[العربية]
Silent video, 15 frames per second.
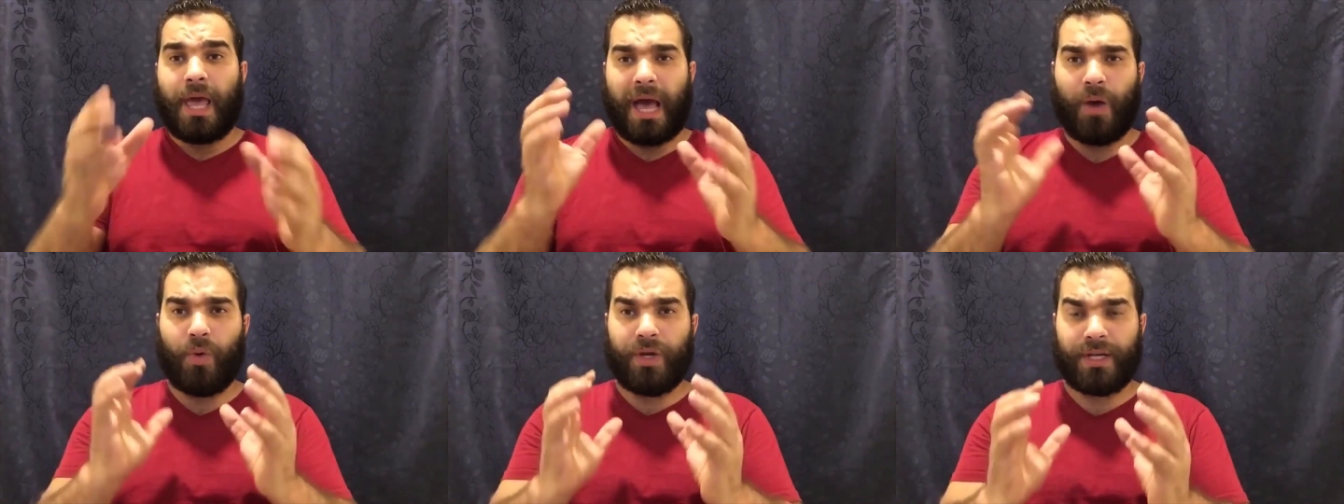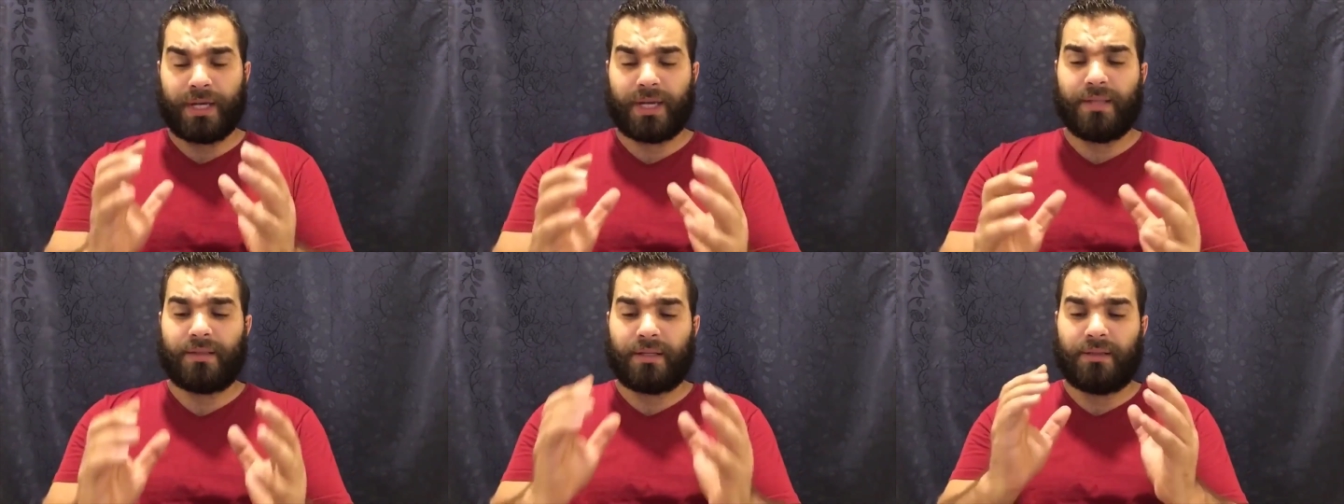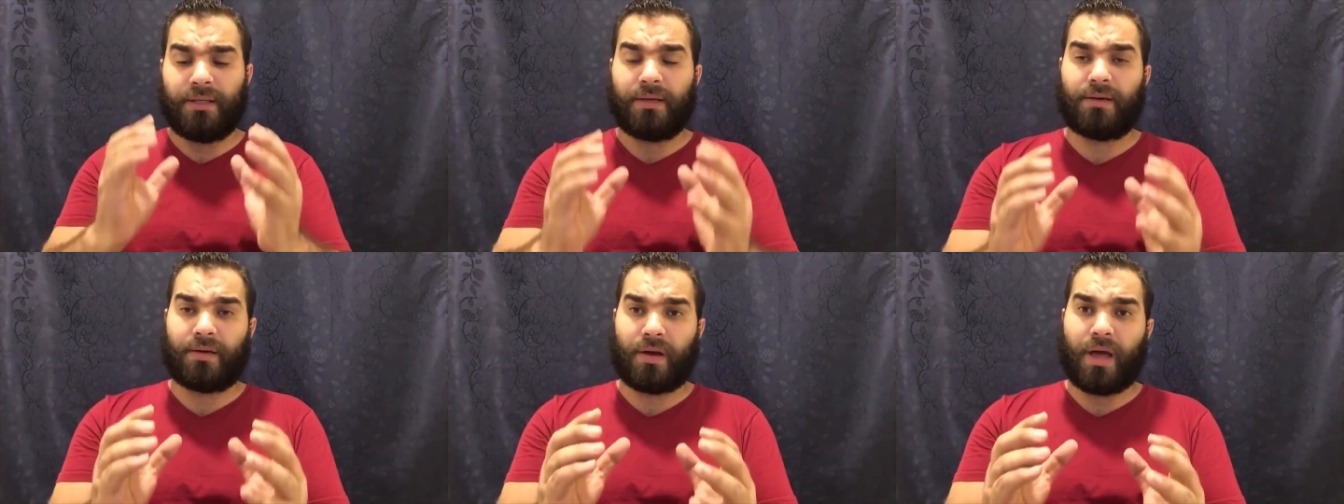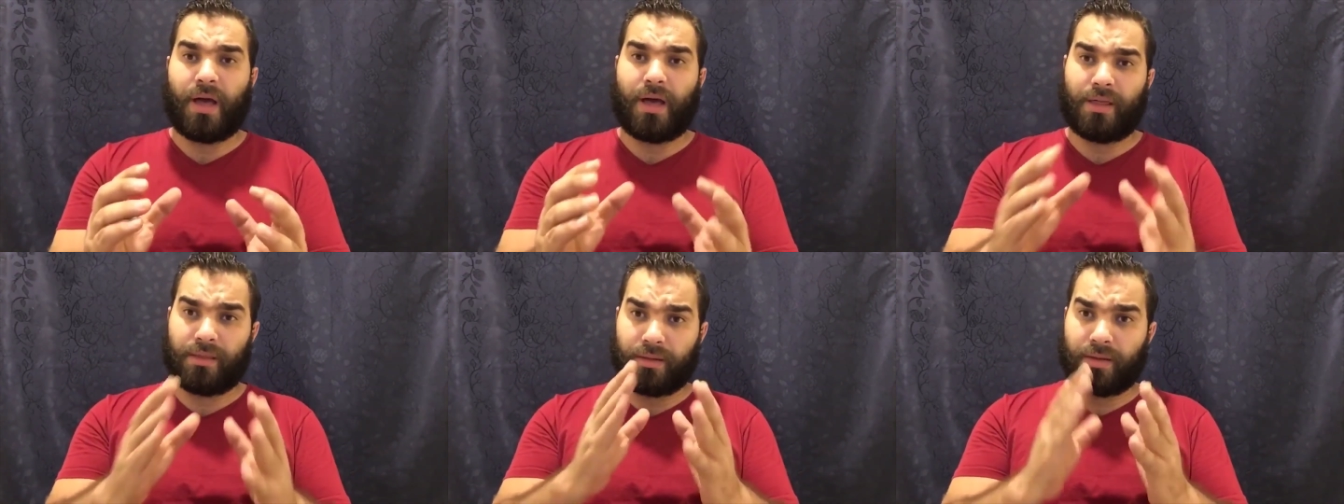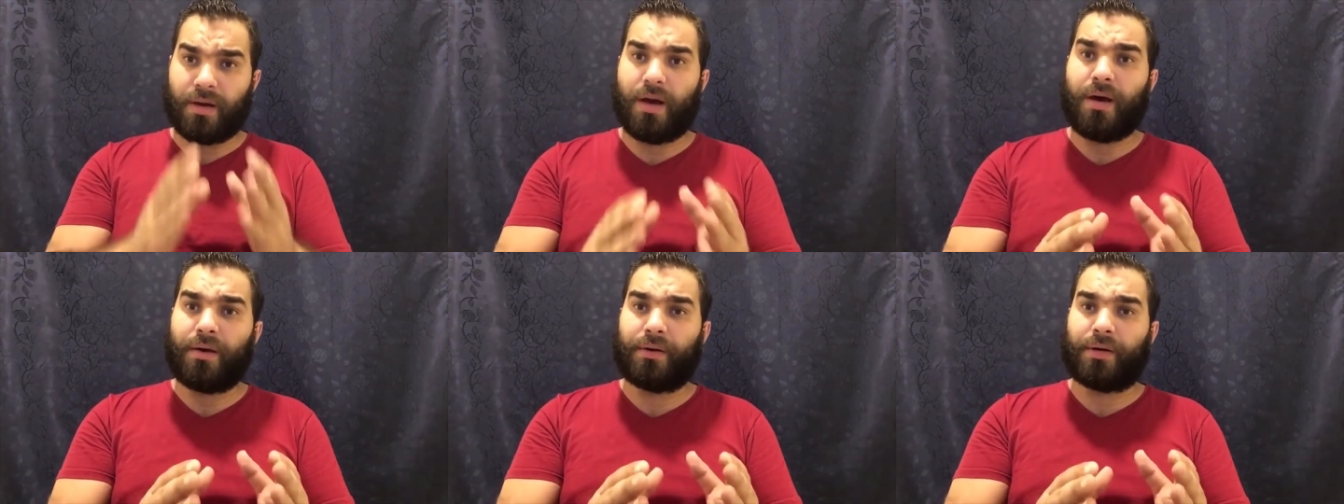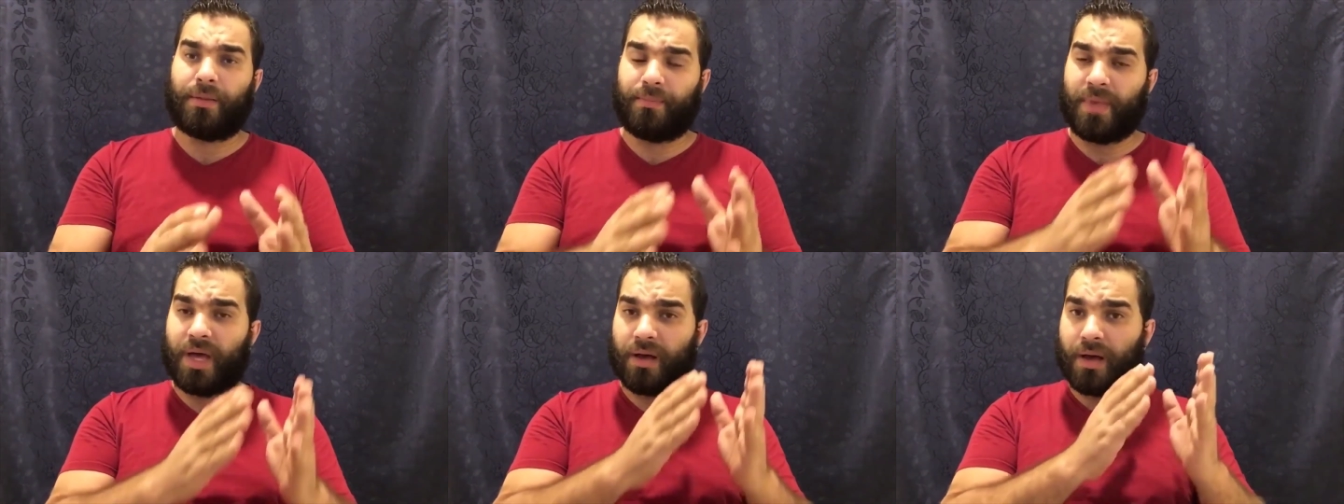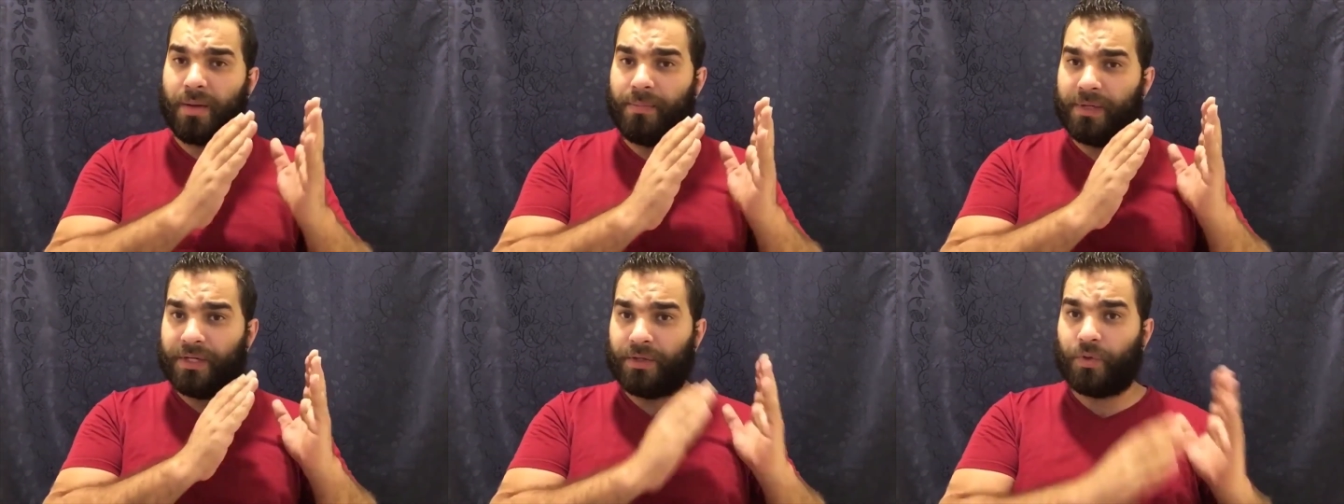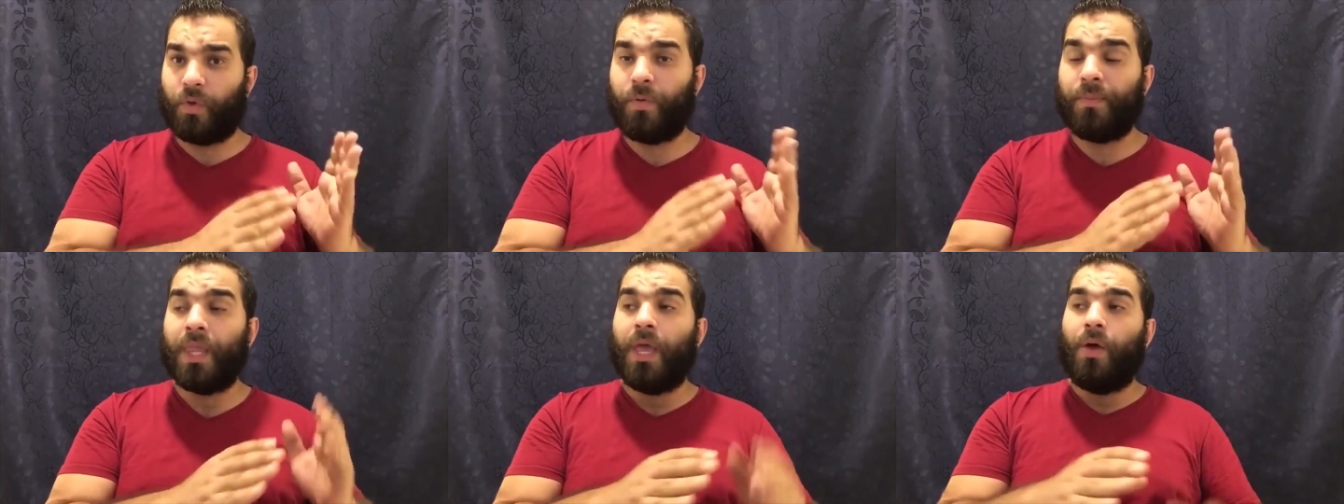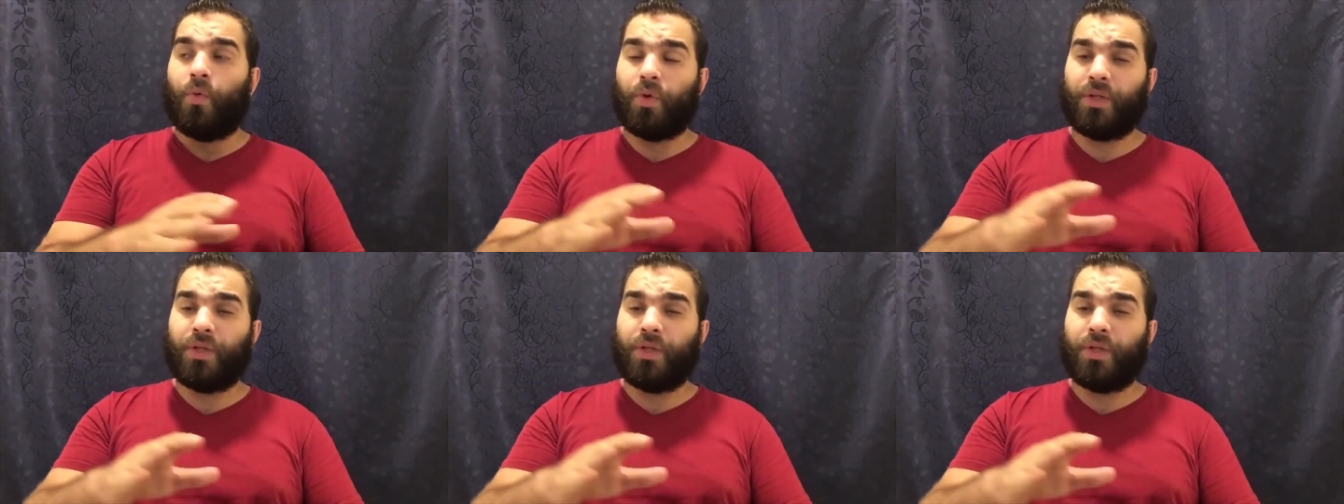حاول انك انت تقرا افكار ما قبل النوم